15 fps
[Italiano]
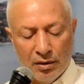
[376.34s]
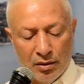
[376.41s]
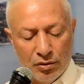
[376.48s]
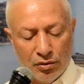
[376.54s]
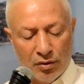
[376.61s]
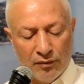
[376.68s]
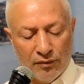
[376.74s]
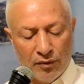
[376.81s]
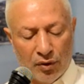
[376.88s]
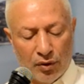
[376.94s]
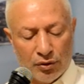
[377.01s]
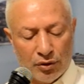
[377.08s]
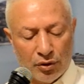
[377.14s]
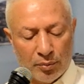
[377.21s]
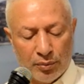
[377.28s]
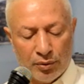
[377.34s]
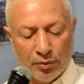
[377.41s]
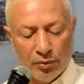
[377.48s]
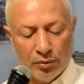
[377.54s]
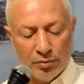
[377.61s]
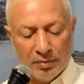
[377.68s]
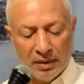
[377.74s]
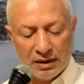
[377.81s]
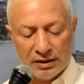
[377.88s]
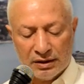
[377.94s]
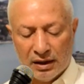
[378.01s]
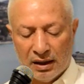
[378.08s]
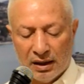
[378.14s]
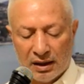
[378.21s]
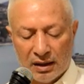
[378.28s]
Non voglio più
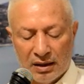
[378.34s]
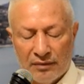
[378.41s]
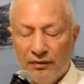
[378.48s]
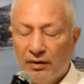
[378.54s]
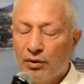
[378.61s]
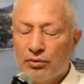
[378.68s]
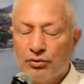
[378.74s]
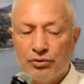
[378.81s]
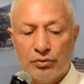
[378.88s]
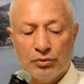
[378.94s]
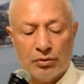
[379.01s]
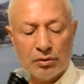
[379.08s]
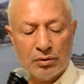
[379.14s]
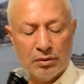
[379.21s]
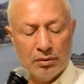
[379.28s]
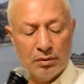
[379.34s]
mangiare, ve lo giuro.